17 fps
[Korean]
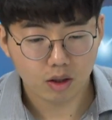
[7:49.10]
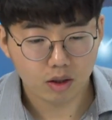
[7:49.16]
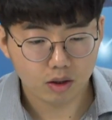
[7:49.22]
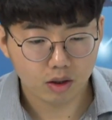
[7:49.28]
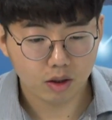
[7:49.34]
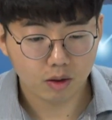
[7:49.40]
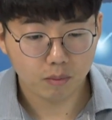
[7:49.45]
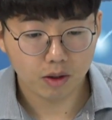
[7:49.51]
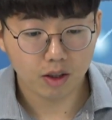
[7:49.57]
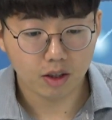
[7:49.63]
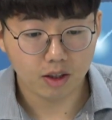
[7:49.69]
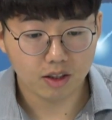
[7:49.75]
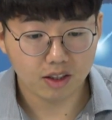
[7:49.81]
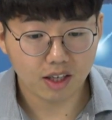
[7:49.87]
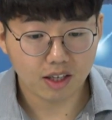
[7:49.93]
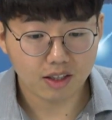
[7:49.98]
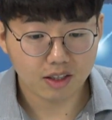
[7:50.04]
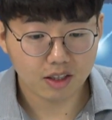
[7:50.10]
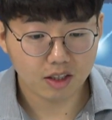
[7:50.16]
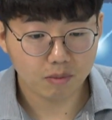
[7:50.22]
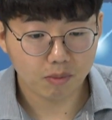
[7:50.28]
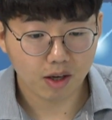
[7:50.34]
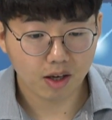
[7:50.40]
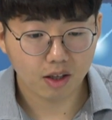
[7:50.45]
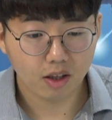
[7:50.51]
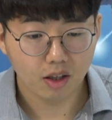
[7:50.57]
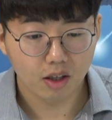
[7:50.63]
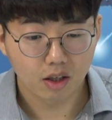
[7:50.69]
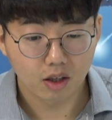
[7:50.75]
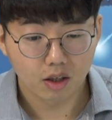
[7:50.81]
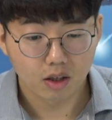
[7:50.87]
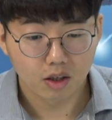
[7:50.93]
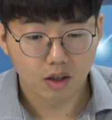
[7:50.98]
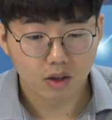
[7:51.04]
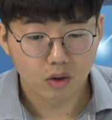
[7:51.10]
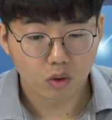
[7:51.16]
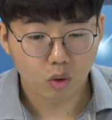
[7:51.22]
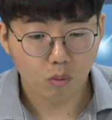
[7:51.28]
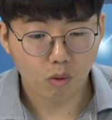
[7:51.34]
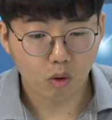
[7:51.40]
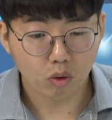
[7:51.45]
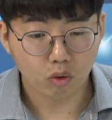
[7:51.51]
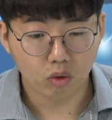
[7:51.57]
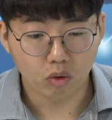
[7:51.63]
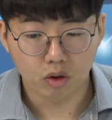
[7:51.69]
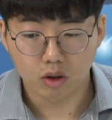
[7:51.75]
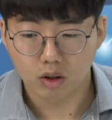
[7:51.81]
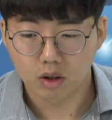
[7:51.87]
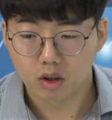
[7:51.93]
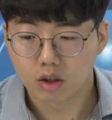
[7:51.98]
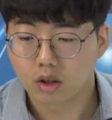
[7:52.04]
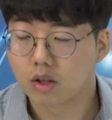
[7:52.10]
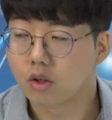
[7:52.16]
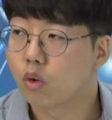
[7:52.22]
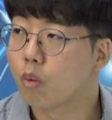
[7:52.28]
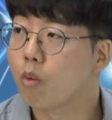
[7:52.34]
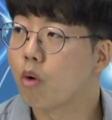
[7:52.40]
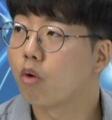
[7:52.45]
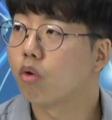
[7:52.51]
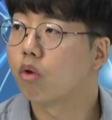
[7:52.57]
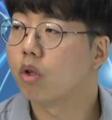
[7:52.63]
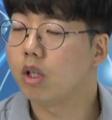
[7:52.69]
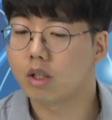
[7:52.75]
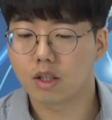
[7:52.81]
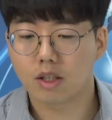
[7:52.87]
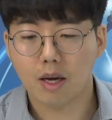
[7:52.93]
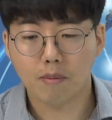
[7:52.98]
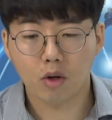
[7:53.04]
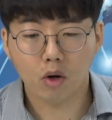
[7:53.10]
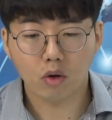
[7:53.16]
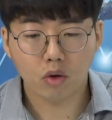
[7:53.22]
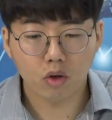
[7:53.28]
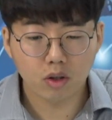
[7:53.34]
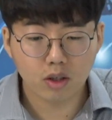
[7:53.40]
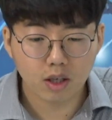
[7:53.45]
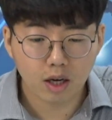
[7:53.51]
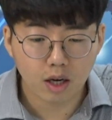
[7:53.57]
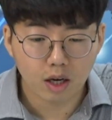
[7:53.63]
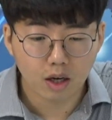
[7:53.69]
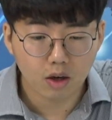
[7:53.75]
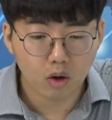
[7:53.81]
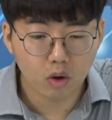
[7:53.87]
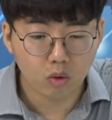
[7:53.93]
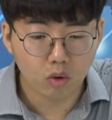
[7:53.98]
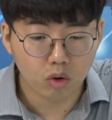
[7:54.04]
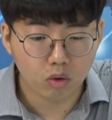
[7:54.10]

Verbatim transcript: 흐름이 있겠지만 네. 종목군. 그 종목군이 이제 삼성전자, 아이고.